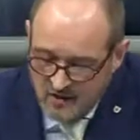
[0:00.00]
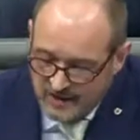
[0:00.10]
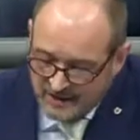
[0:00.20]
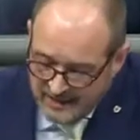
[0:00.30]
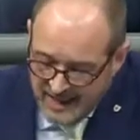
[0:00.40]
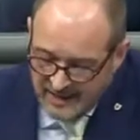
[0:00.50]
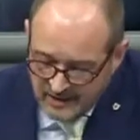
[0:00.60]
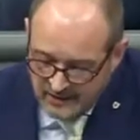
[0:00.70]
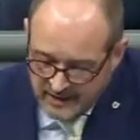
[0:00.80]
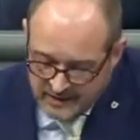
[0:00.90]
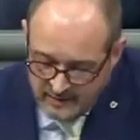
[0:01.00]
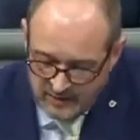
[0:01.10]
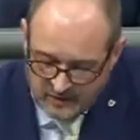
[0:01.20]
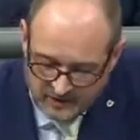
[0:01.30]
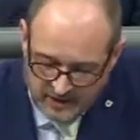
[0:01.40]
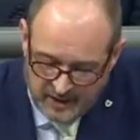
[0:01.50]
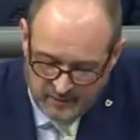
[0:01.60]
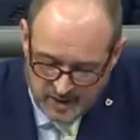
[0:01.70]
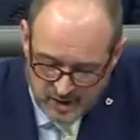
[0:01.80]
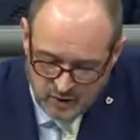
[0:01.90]
fast alles wegnimmt, was man
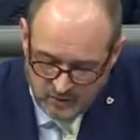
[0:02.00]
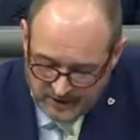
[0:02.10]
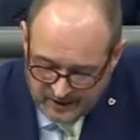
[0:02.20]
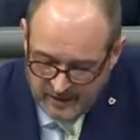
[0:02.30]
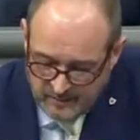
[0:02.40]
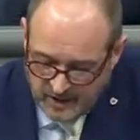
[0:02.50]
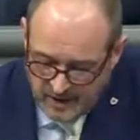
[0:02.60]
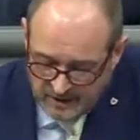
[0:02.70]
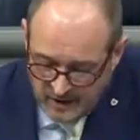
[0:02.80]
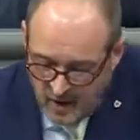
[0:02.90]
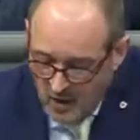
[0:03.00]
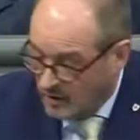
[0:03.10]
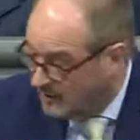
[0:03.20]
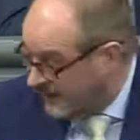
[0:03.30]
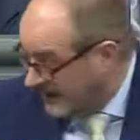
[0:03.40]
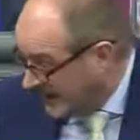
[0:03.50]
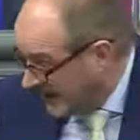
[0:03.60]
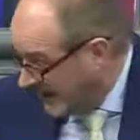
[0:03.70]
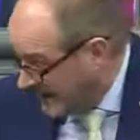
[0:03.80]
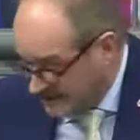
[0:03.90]
einem Menschen nur wegnehmen kann. Und zwar ihr
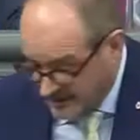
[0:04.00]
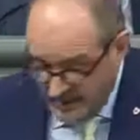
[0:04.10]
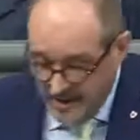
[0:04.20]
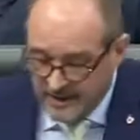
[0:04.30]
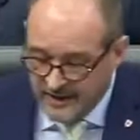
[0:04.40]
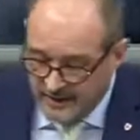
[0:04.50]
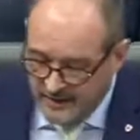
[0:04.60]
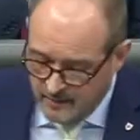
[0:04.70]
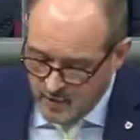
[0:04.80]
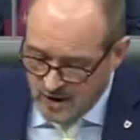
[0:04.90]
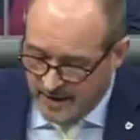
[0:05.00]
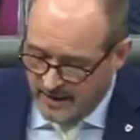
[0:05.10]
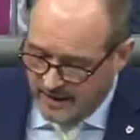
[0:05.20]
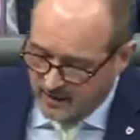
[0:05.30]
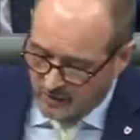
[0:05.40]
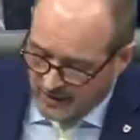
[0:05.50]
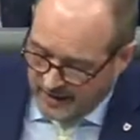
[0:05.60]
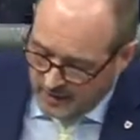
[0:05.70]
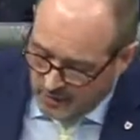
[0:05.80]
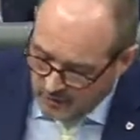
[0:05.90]
Geld, ihren Lebensstandard und
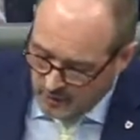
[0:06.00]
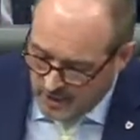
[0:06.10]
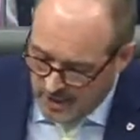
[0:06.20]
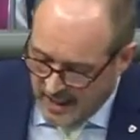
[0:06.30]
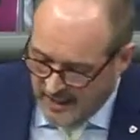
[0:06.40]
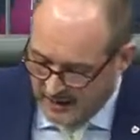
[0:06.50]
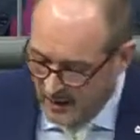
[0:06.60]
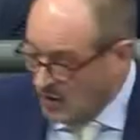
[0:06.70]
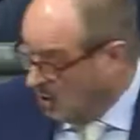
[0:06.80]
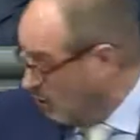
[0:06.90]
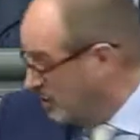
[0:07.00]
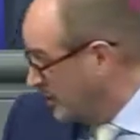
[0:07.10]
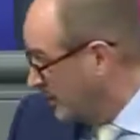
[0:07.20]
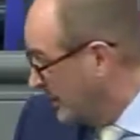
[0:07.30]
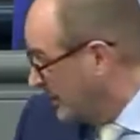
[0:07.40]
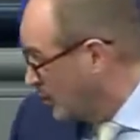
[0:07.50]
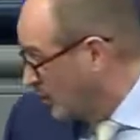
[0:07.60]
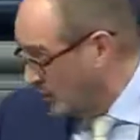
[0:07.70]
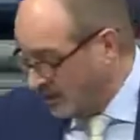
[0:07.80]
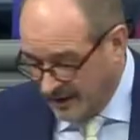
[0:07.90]
sei er noch so bescheiden und ihre
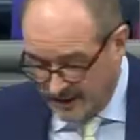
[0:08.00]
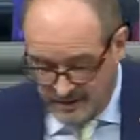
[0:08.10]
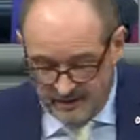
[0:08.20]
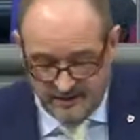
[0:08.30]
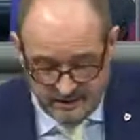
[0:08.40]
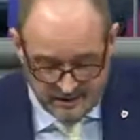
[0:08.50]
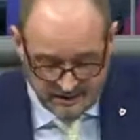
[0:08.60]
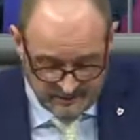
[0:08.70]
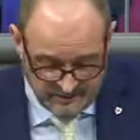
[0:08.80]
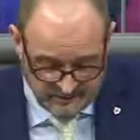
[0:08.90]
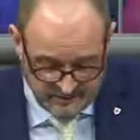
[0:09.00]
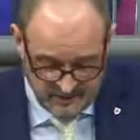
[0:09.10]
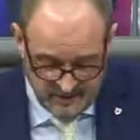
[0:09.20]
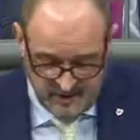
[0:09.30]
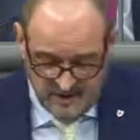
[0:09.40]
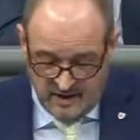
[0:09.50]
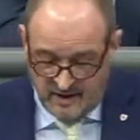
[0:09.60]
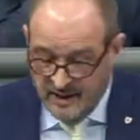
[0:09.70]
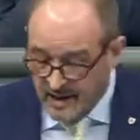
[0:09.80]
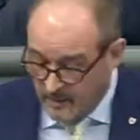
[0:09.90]
kulturelle Identität.
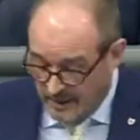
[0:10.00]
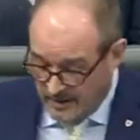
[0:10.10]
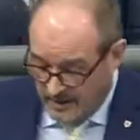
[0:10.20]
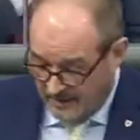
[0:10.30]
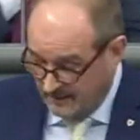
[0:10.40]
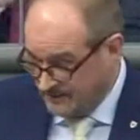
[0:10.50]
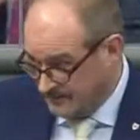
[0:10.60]
Ihre Partei